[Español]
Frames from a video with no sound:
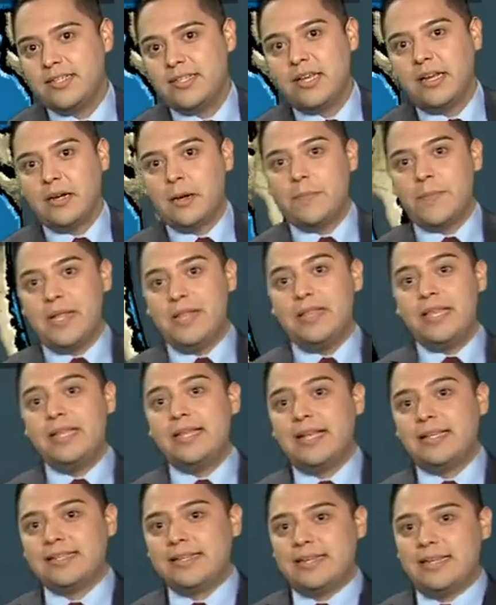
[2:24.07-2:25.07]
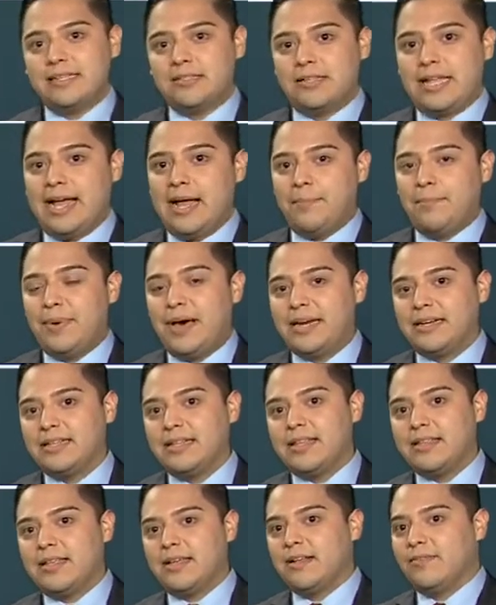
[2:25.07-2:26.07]
repentinas en esta
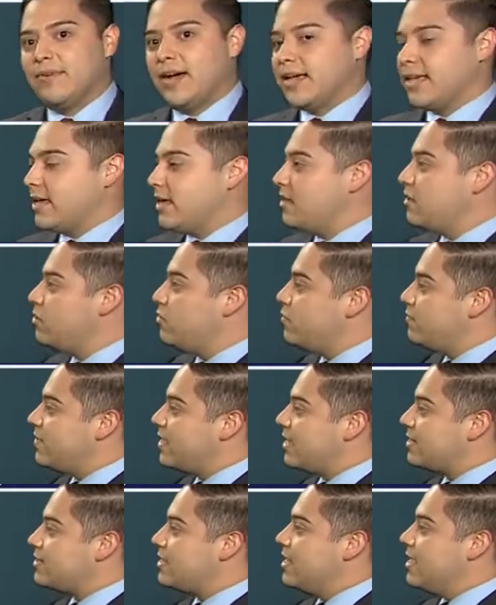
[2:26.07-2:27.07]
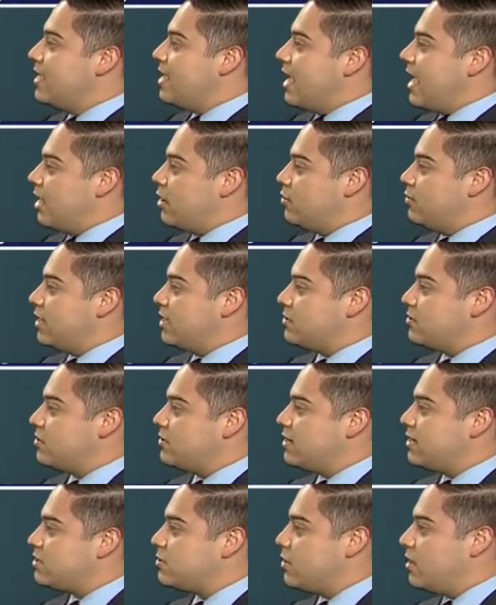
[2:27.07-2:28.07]
parte del valle. Lluvias,
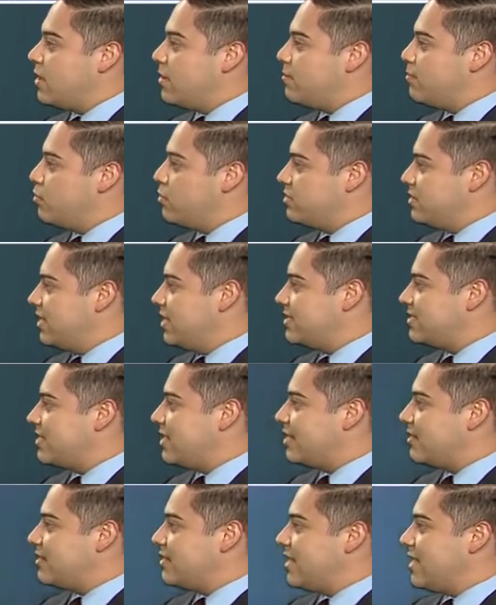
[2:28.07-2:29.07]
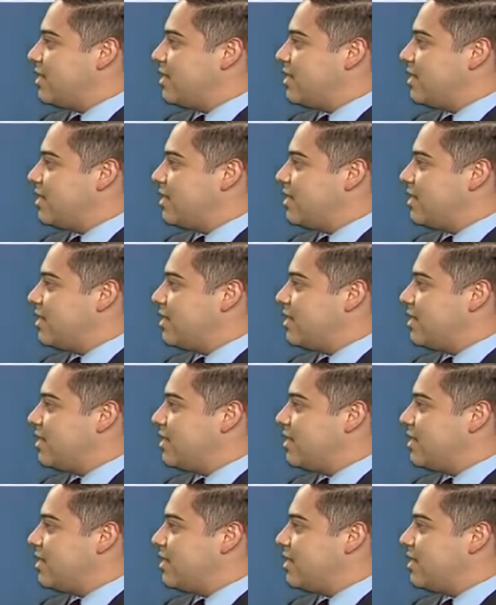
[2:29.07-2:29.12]
acumulaciones ah, podrían ser de